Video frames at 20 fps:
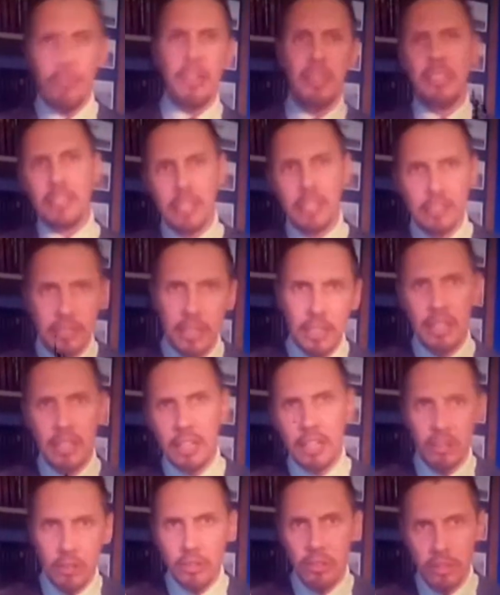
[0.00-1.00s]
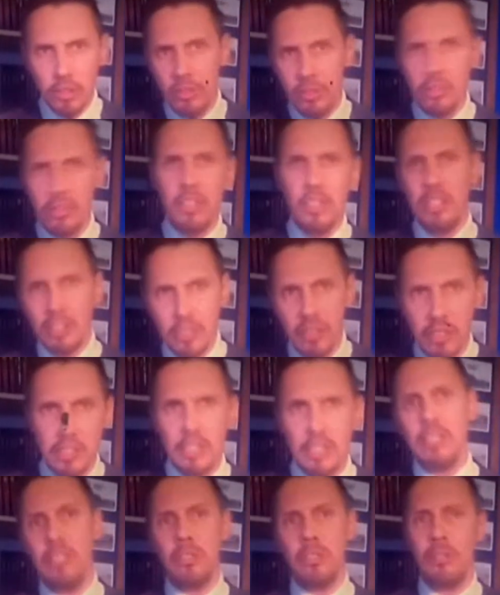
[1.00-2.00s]
Mientras tenga, coño, no
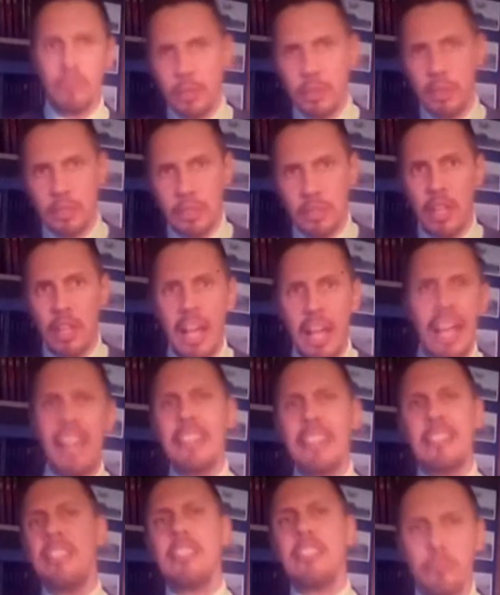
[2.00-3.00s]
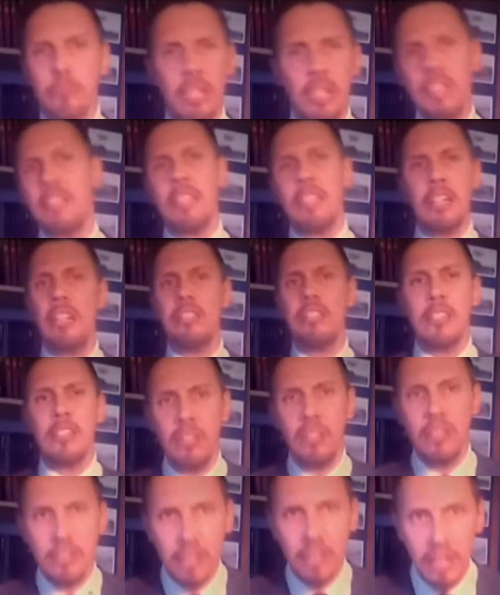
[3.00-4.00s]
necesito vuestra ayuda. Antes
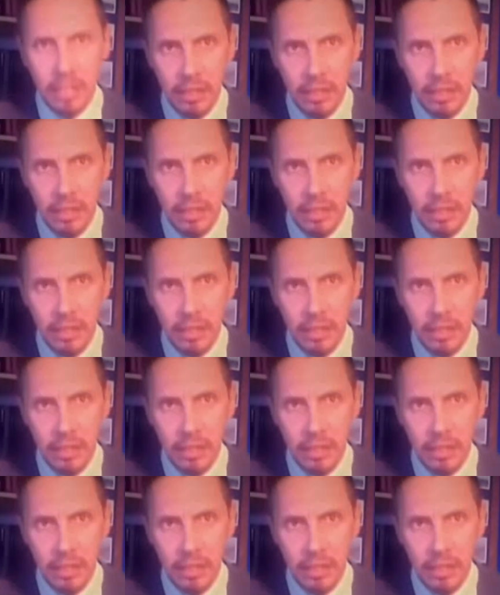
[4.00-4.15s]
puta que